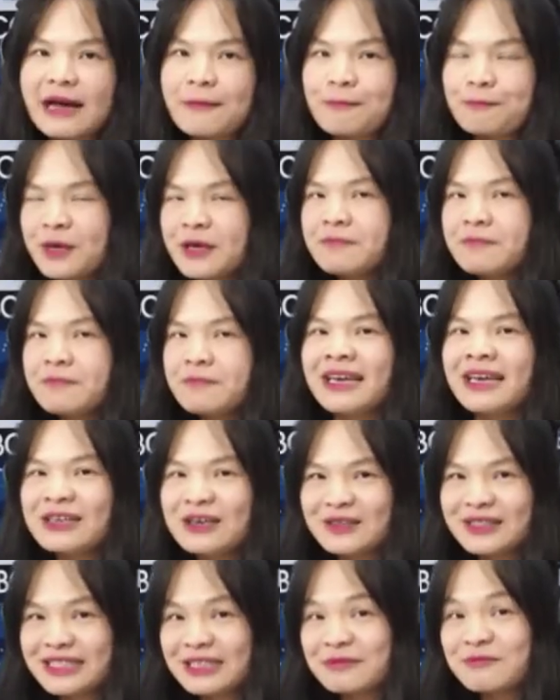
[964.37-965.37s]
他并没
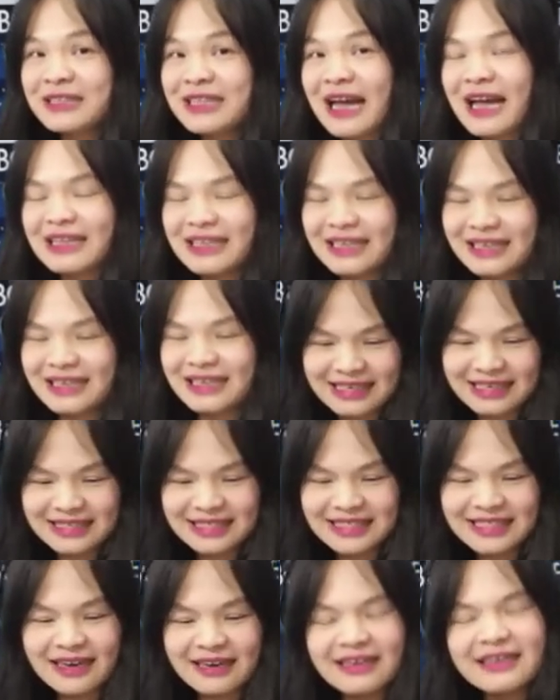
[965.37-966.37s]
有这么大的一个
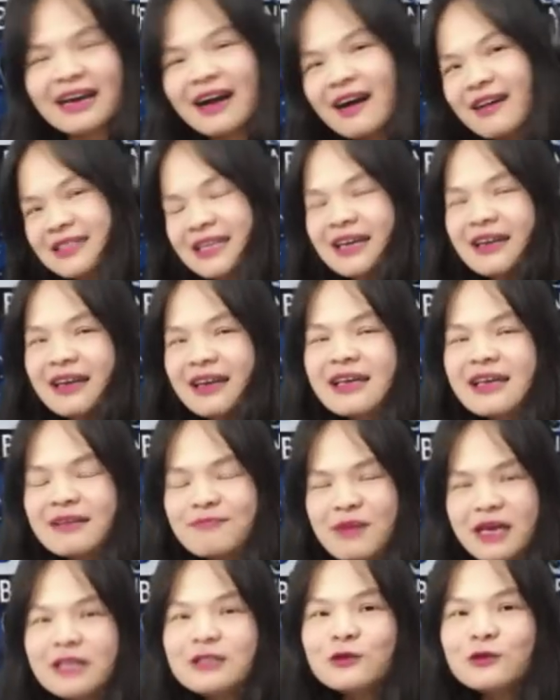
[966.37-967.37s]
影响力。好，当然
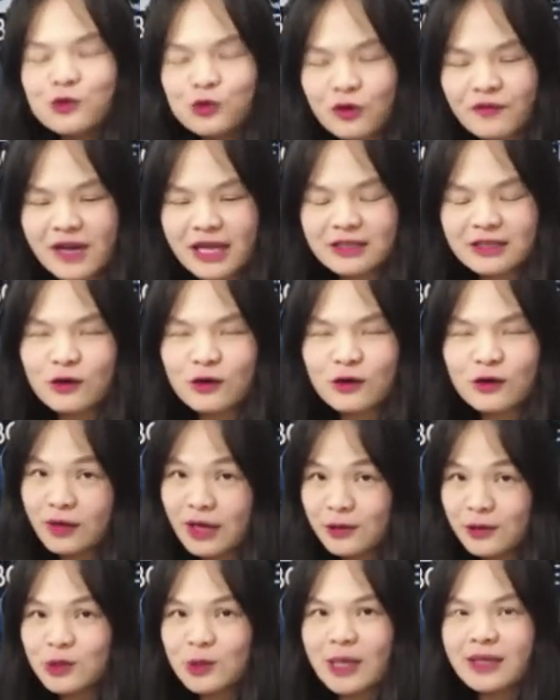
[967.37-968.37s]
每一种说法都有，
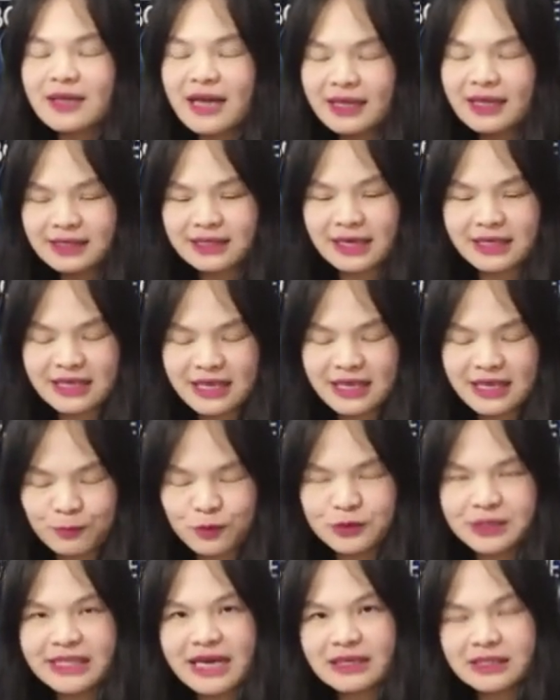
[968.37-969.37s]
要酸他的人也
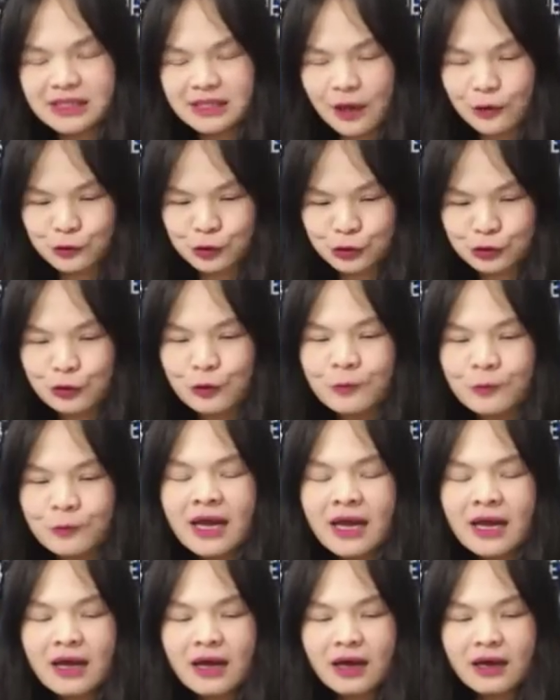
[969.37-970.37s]
不在少数。
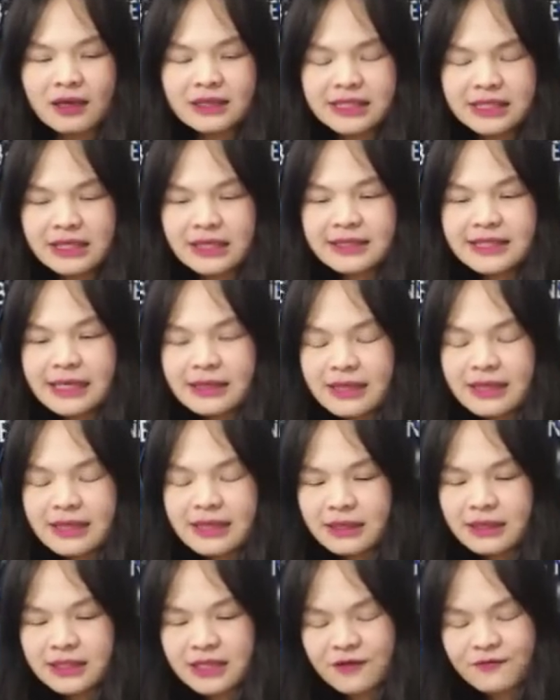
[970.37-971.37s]
呃，今天在
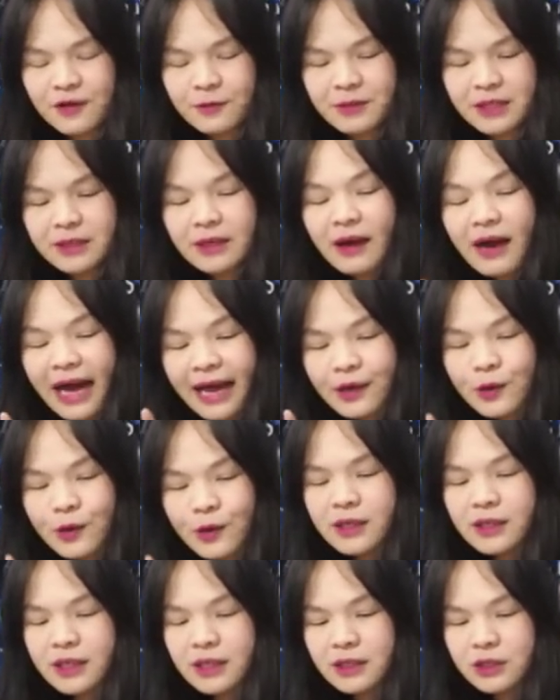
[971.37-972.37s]
内页这一份民调，还有
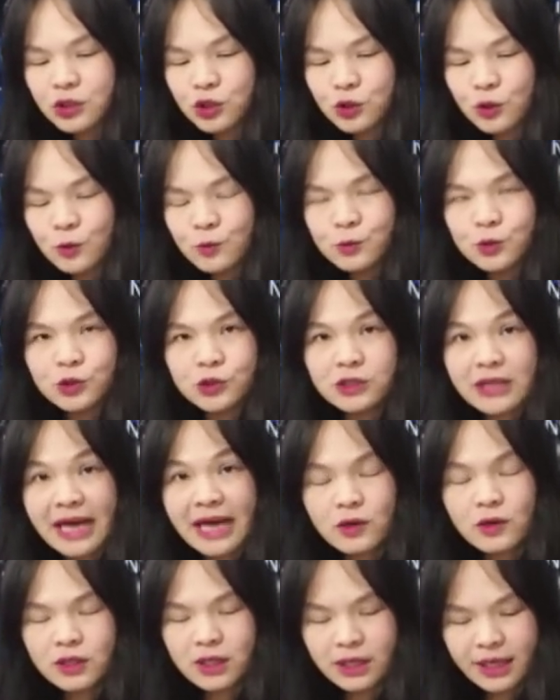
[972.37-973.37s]
一个可以重视，
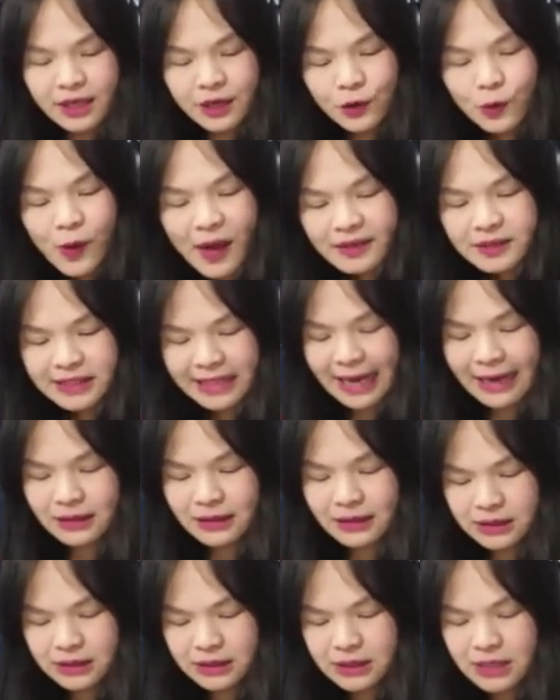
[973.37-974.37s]
还有一个可以观察
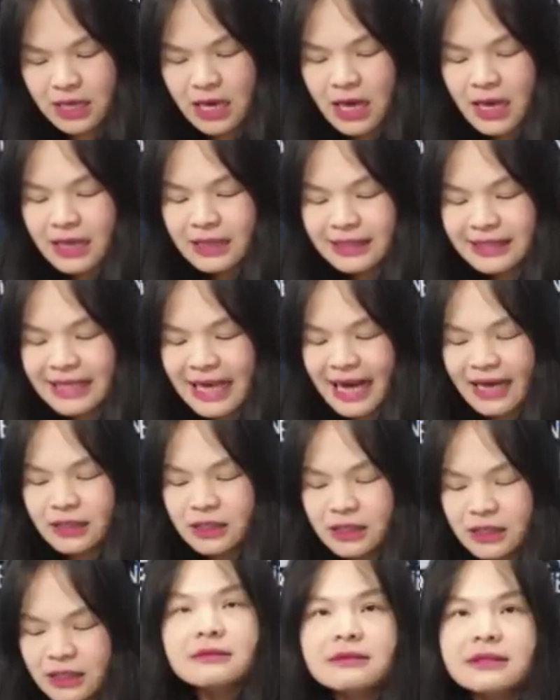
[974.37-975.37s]
的是，
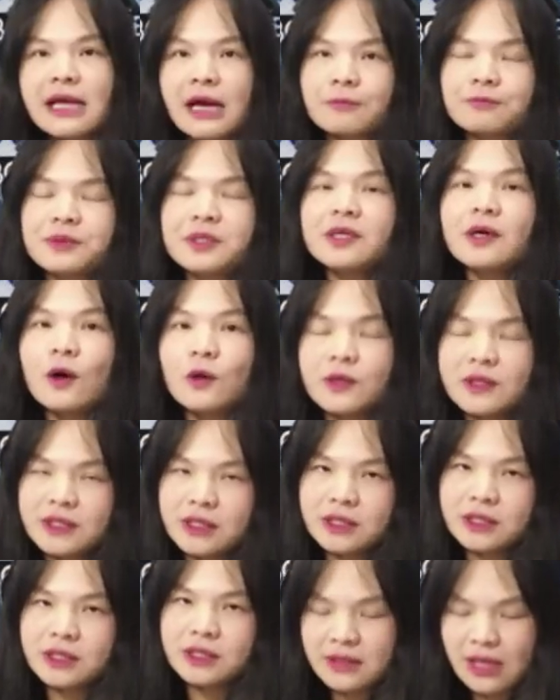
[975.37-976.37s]
在政党票以
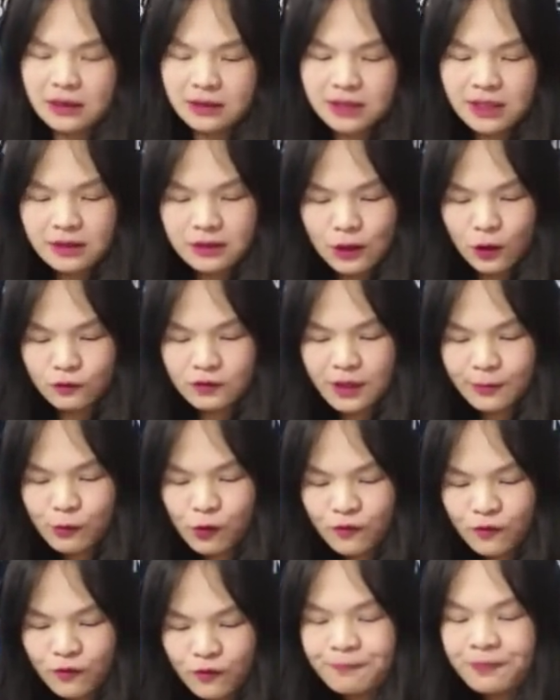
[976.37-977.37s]
及政党认同的
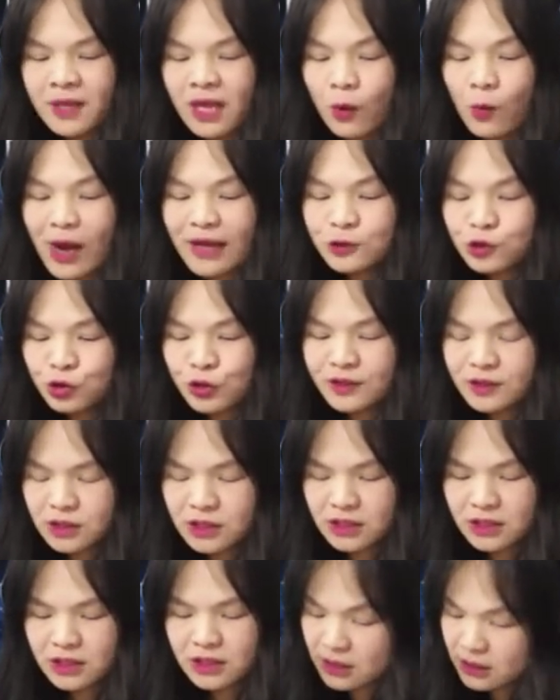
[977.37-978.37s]
部分，完全
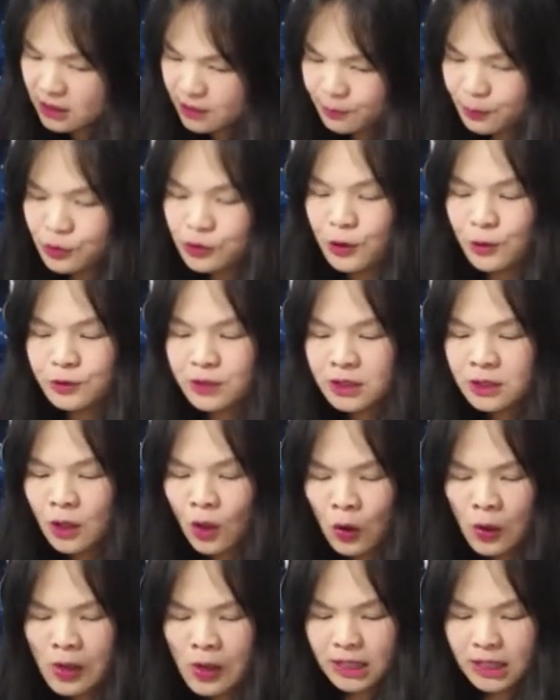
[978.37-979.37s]
执政可能不容易
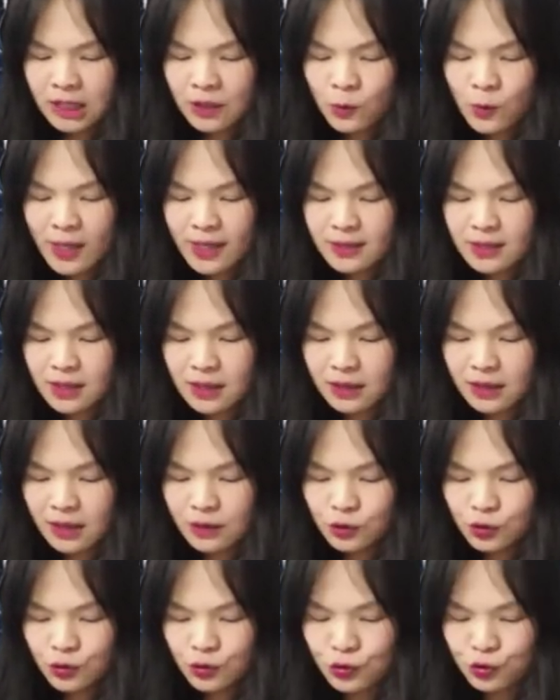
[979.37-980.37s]
哦，因为呢，
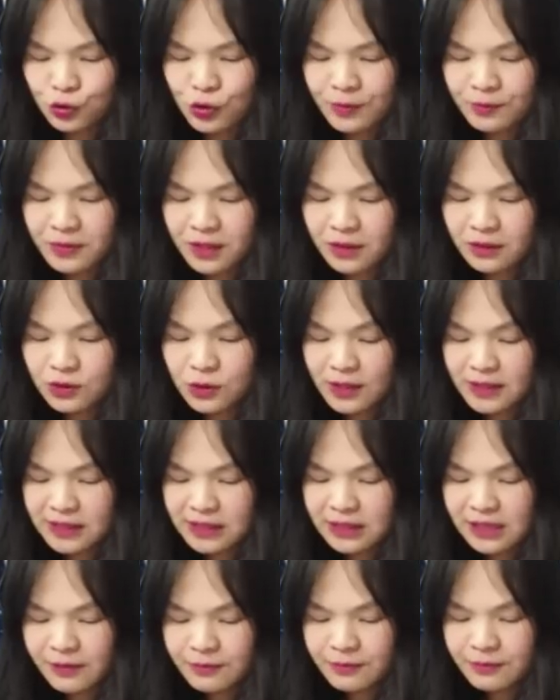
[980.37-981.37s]
根据选民最
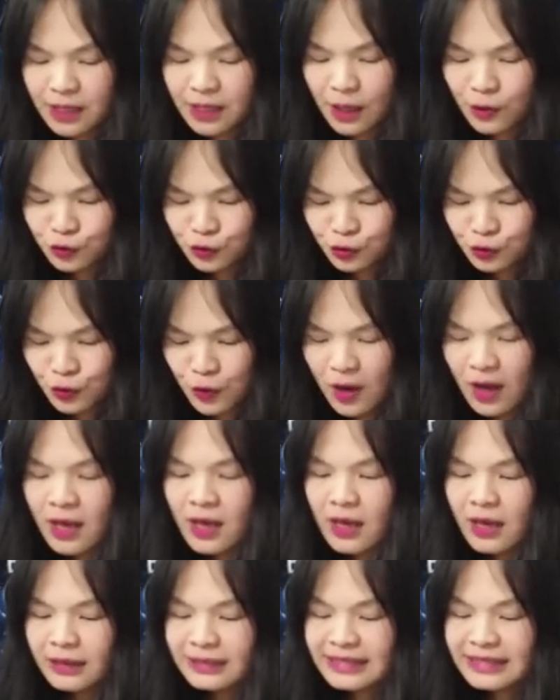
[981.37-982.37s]
新的民调说。
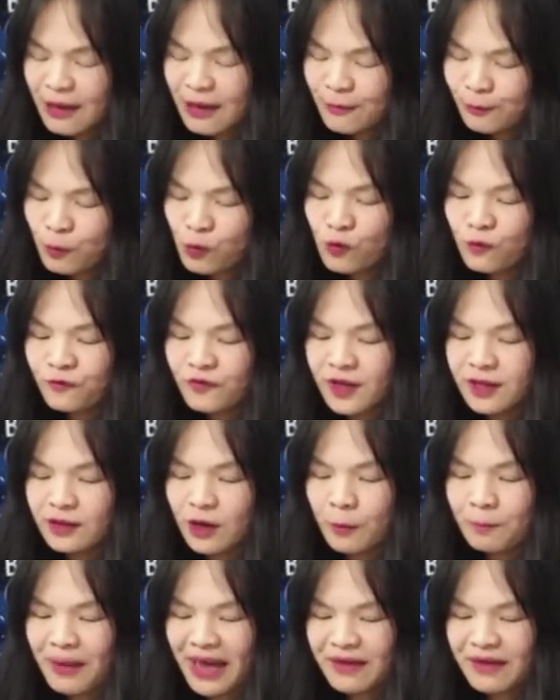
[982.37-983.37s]
大部
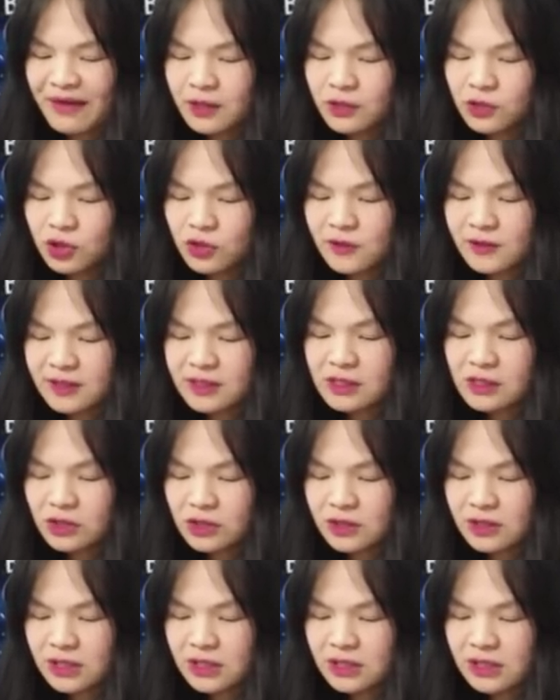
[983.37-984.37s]
分哦，百分之四
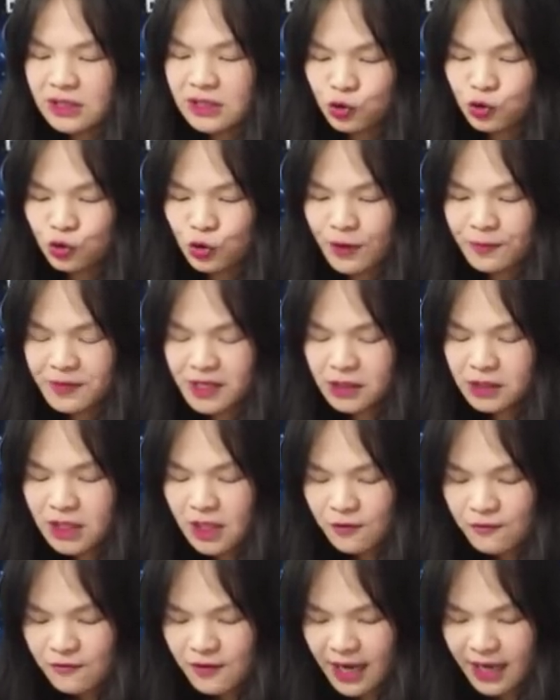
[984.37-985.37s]
十四的选民
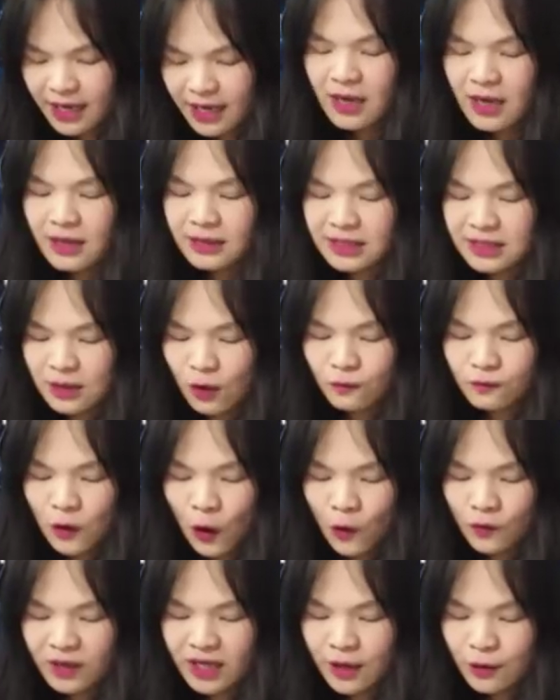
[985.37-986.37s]
认为总
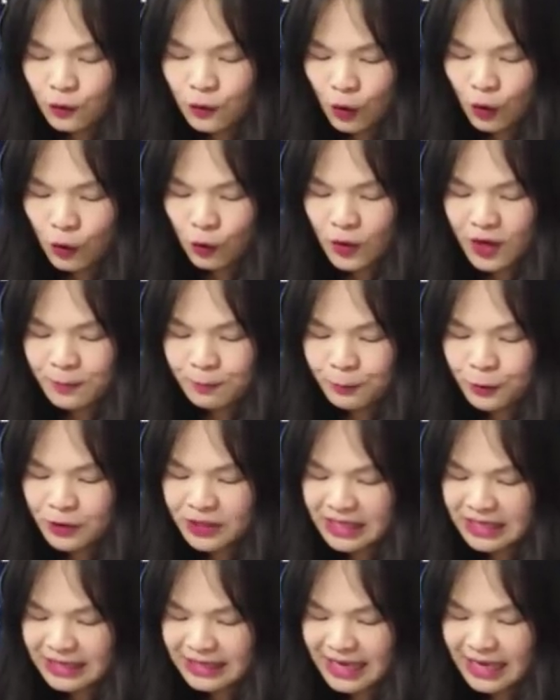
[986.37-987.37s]
统跟国会不
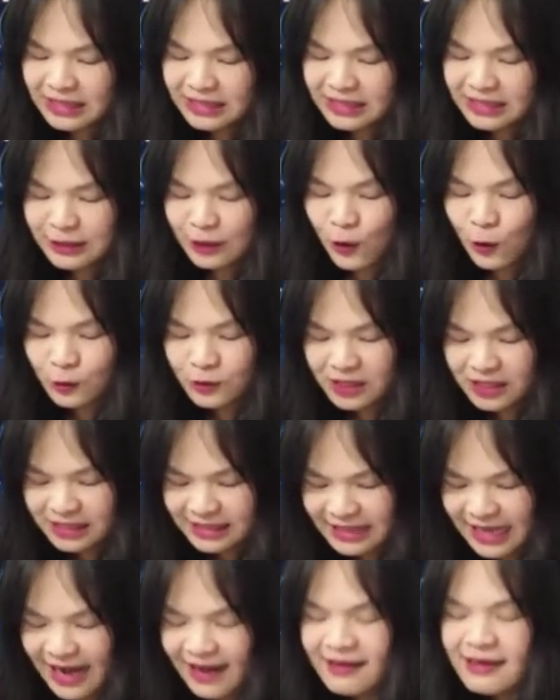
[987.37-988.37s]
应该是同
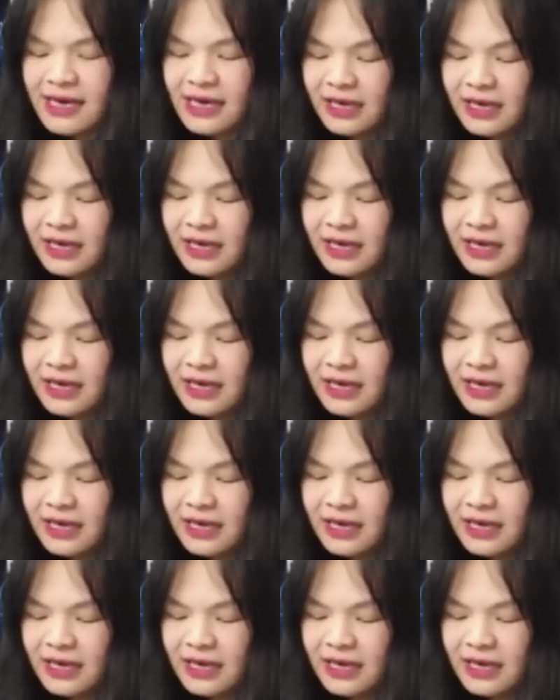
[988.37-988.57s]
一党，